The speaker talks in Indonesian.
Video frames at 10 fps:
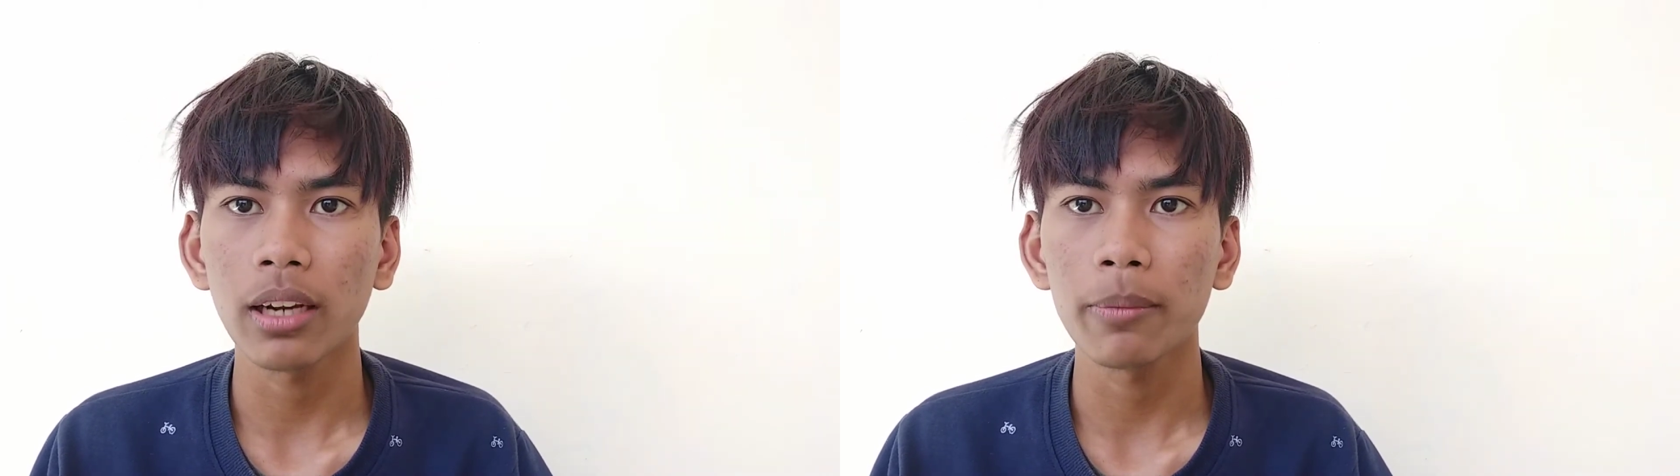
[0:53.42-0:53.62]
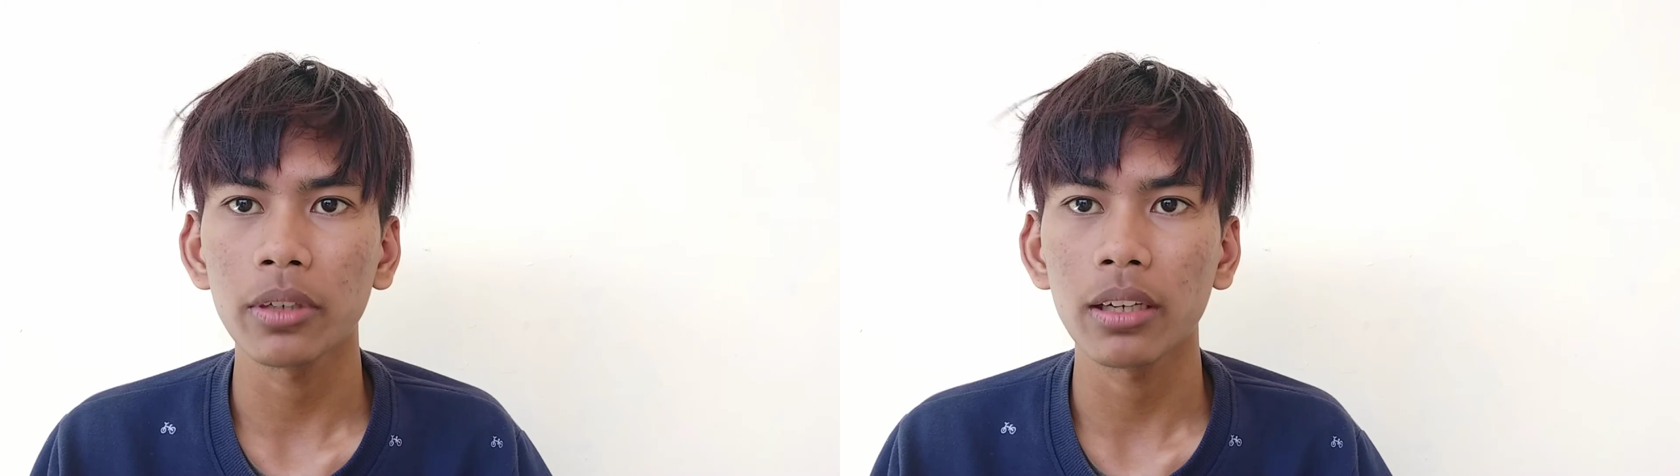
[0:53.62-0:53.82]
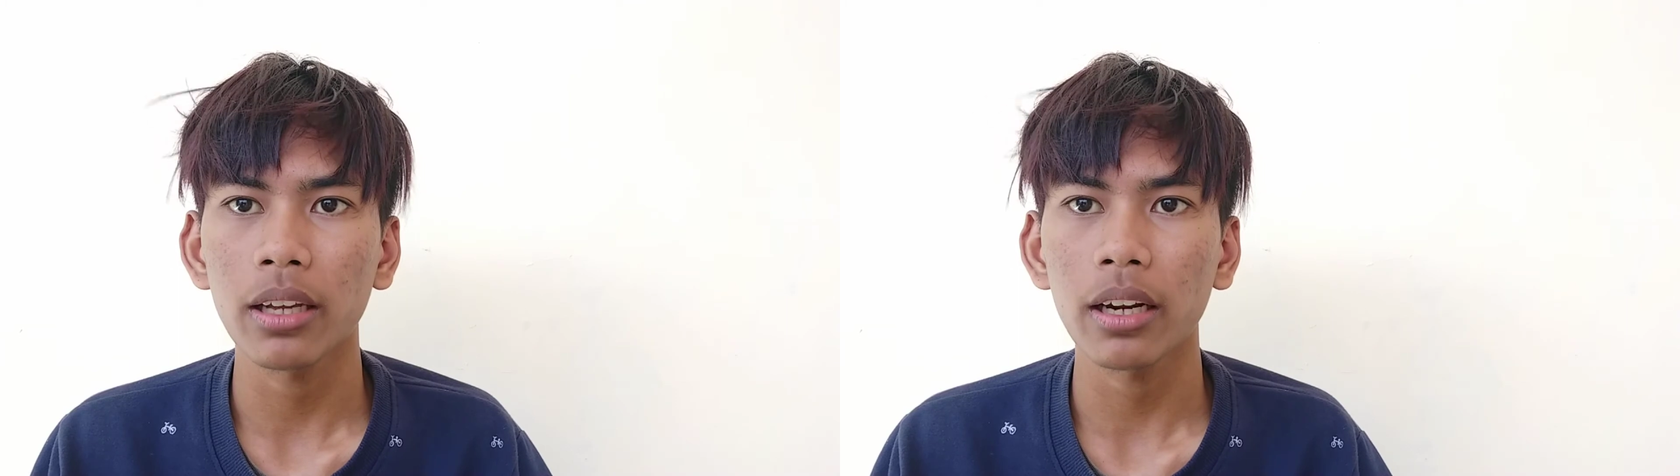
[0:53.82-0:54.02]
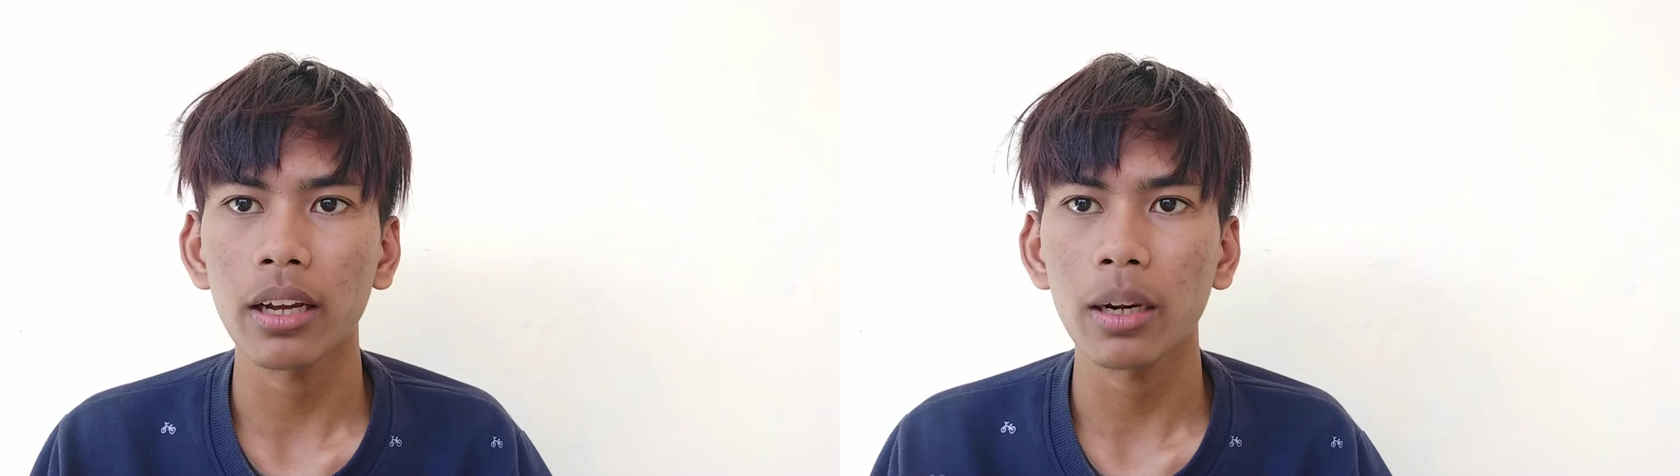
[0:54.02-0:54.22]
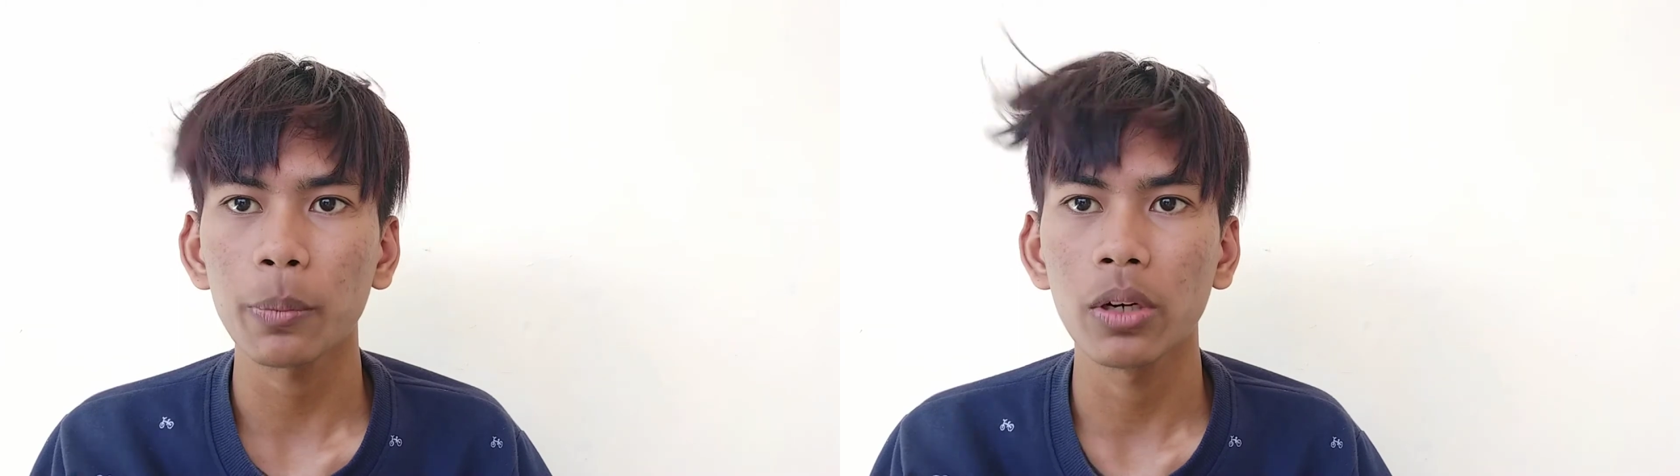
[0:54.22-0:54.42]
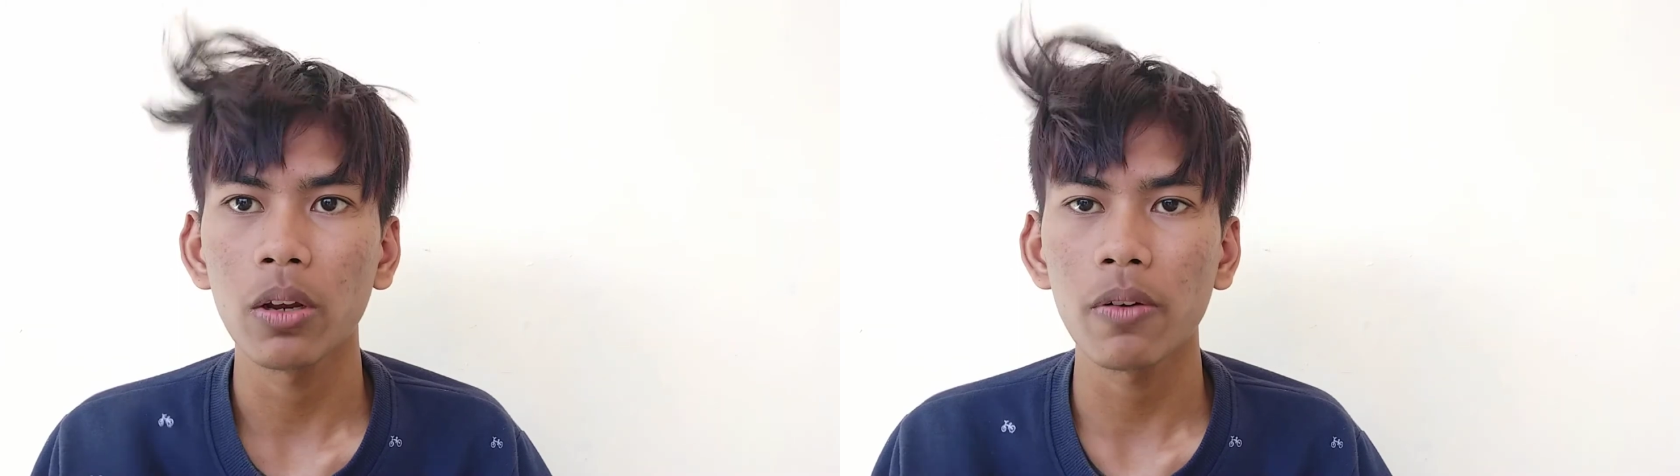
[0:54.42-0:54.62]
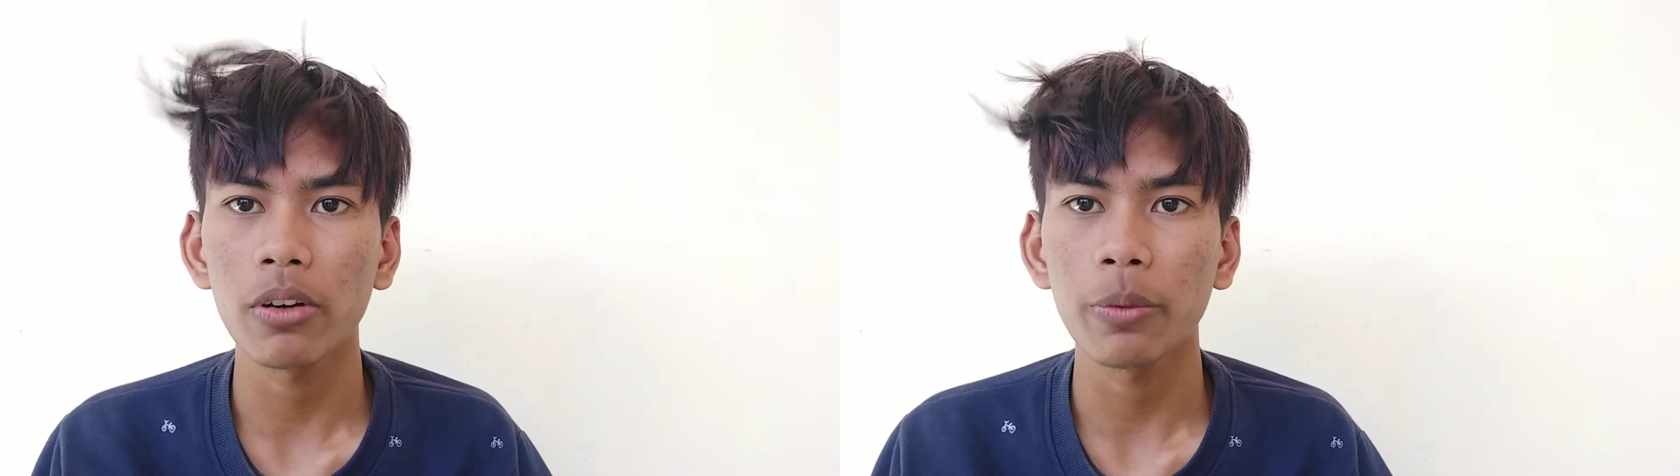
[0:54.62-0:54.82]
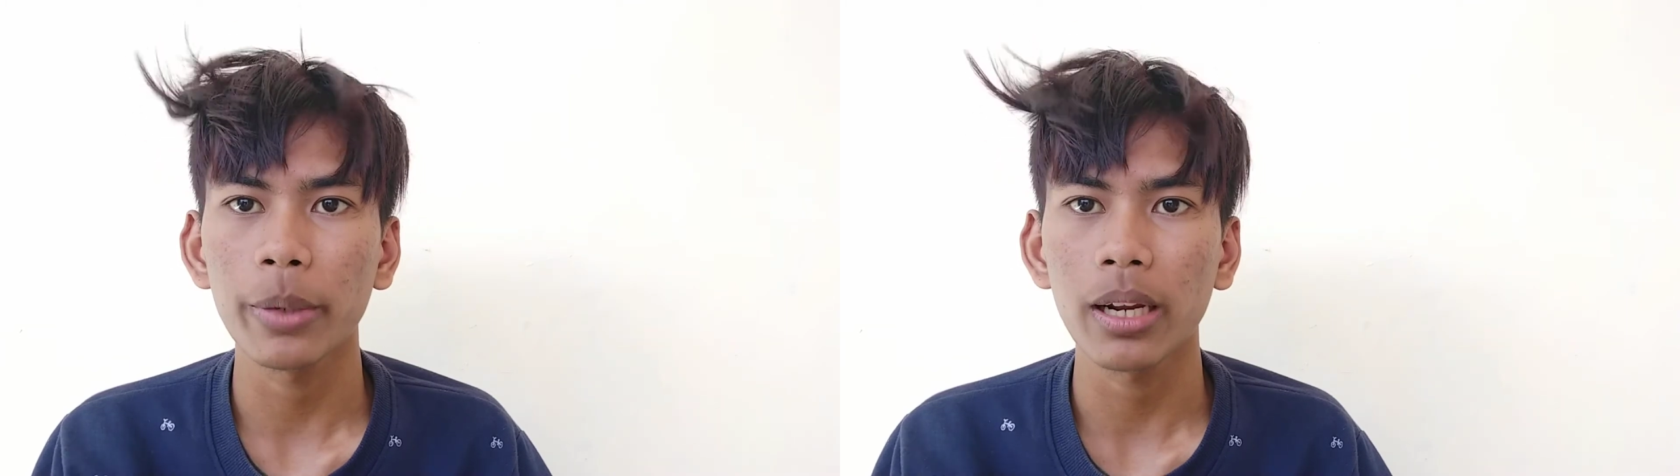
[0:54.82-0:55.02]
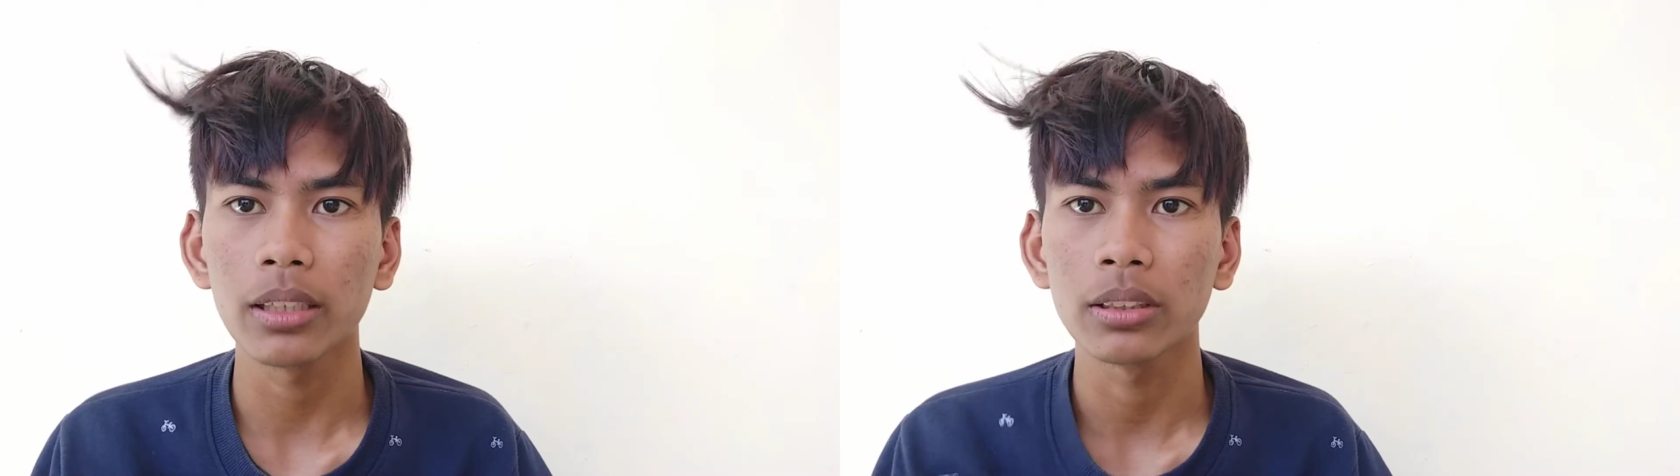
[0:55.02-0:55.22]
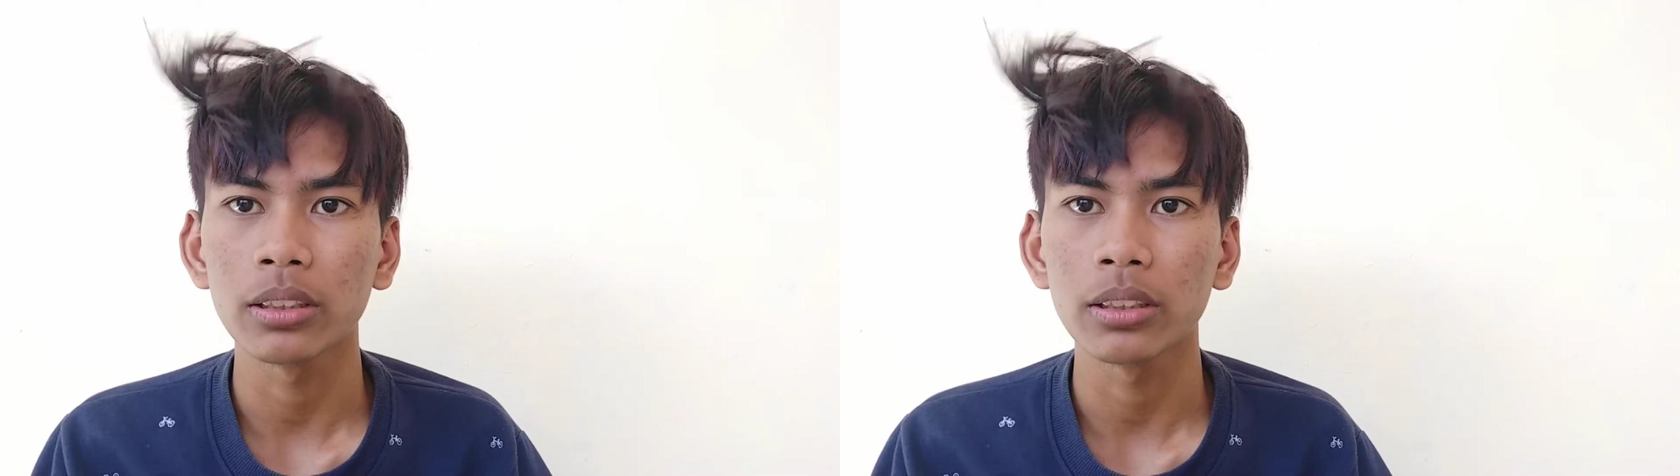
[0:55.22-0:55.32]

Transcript: Islam dengan karya-karya beliau yang bernama